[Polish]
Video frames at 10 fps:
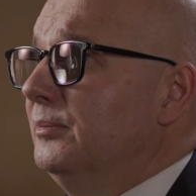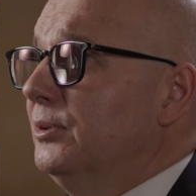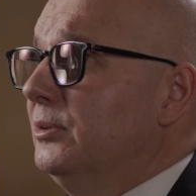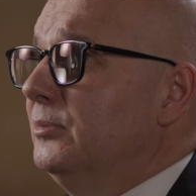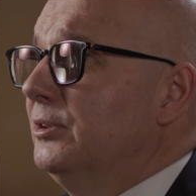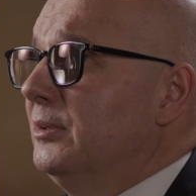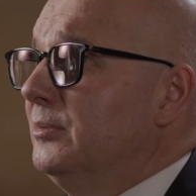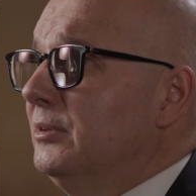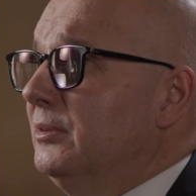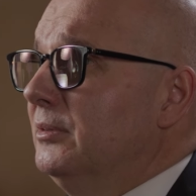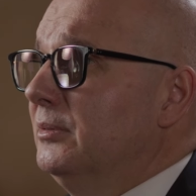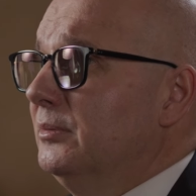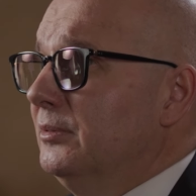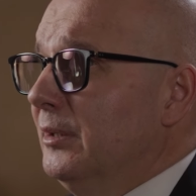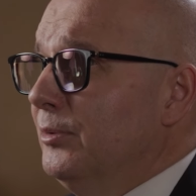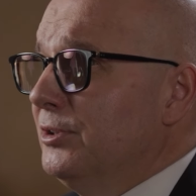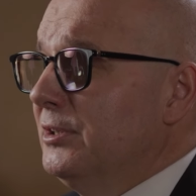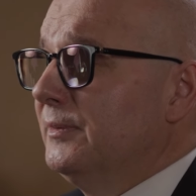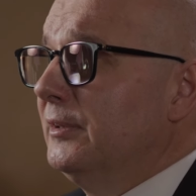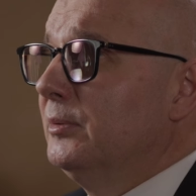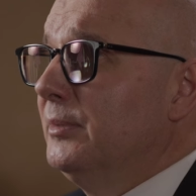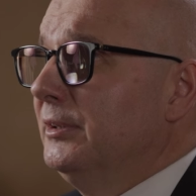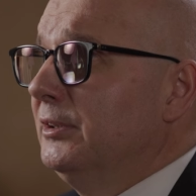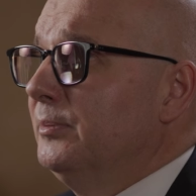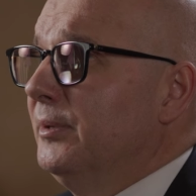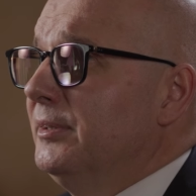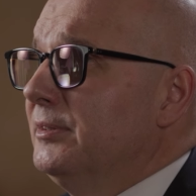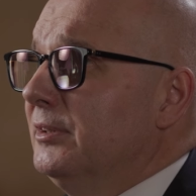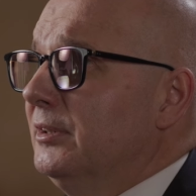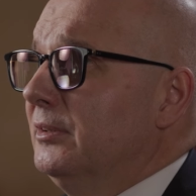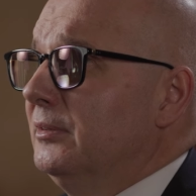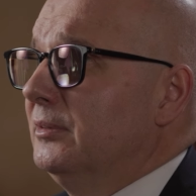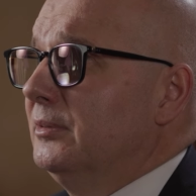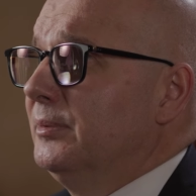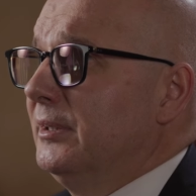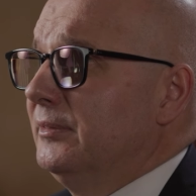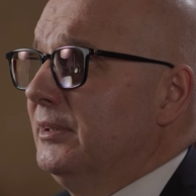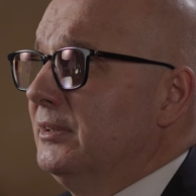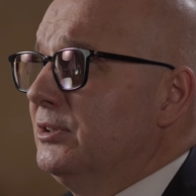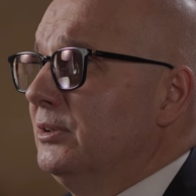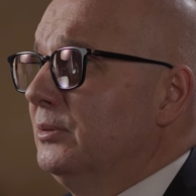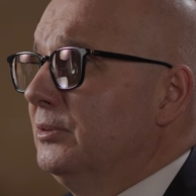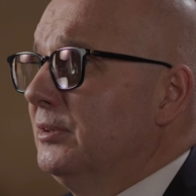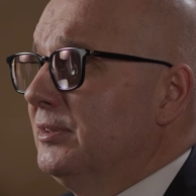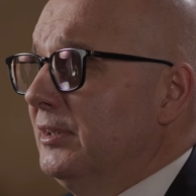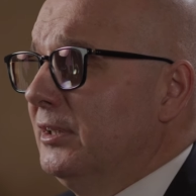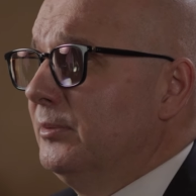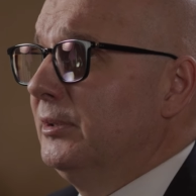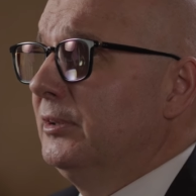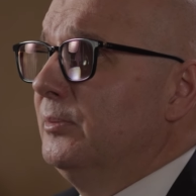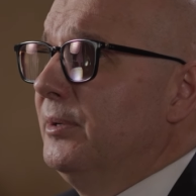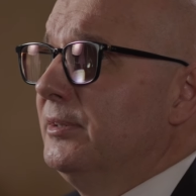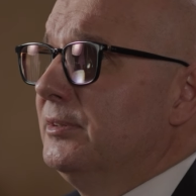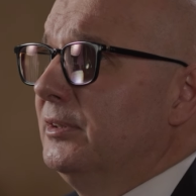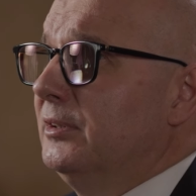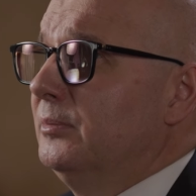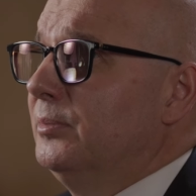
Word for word: promujemy nabożeństwa do męki pańskiej, y, prawda, czyli tutaj zegar męki pańskiej.